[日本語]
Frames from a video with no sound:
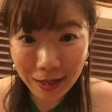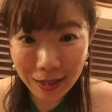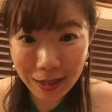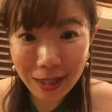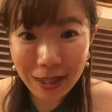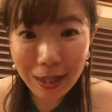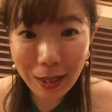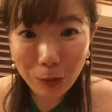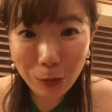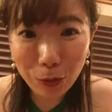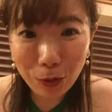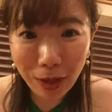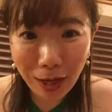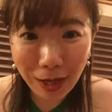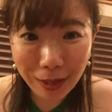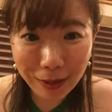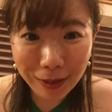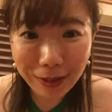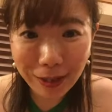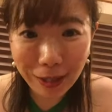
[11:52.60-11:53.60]
いいんだろう
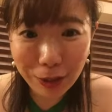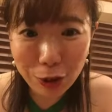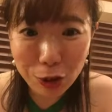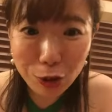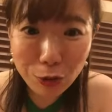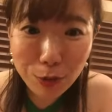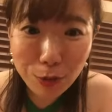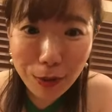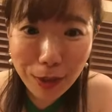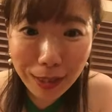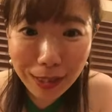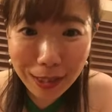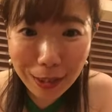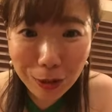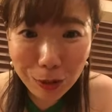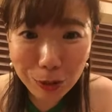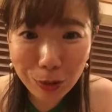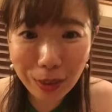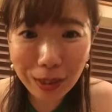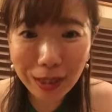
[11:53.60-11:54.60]
かって宙ぶらりんな
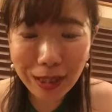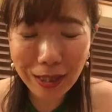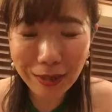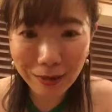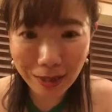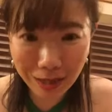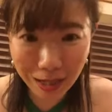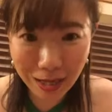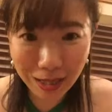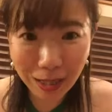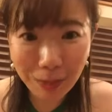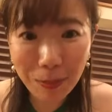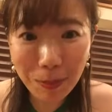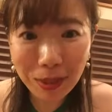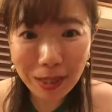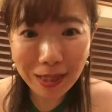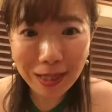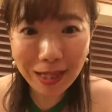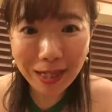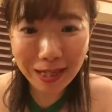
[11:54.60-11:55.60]
状態でいるから決め
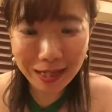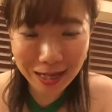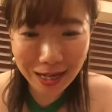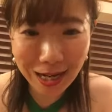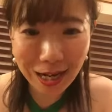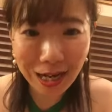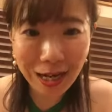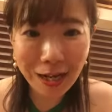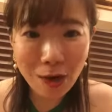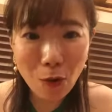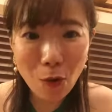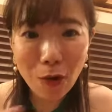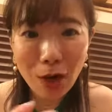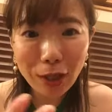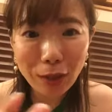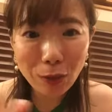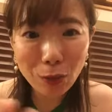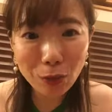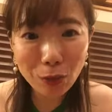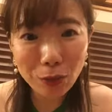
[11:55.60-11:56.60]
てないから
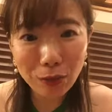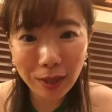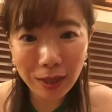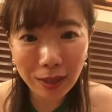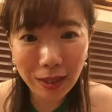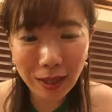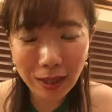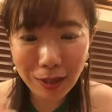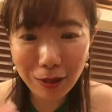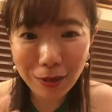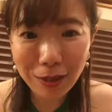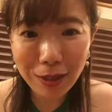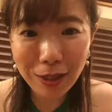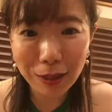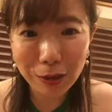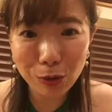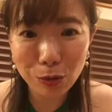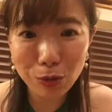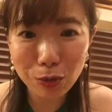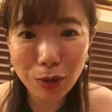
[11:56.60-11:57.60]
他のことにエネルギーが
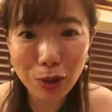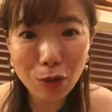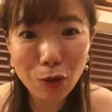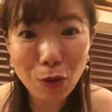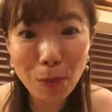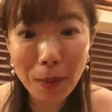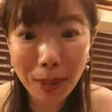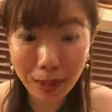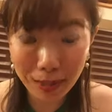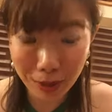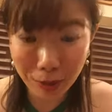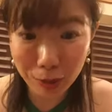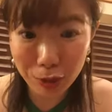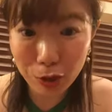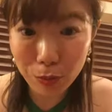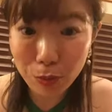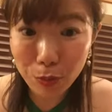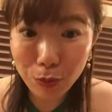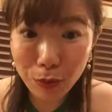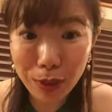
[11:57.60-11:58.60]
注ぎ込めないんで
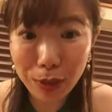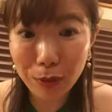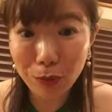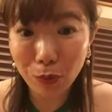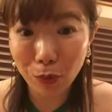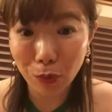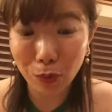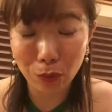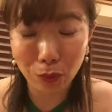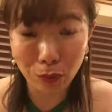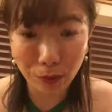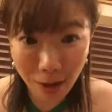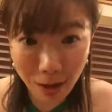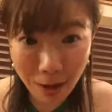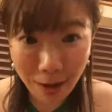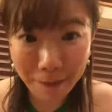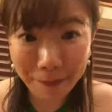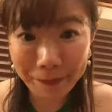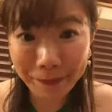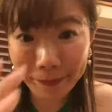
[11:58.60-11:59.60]
自分を生きることと
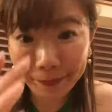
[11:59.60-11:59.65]
か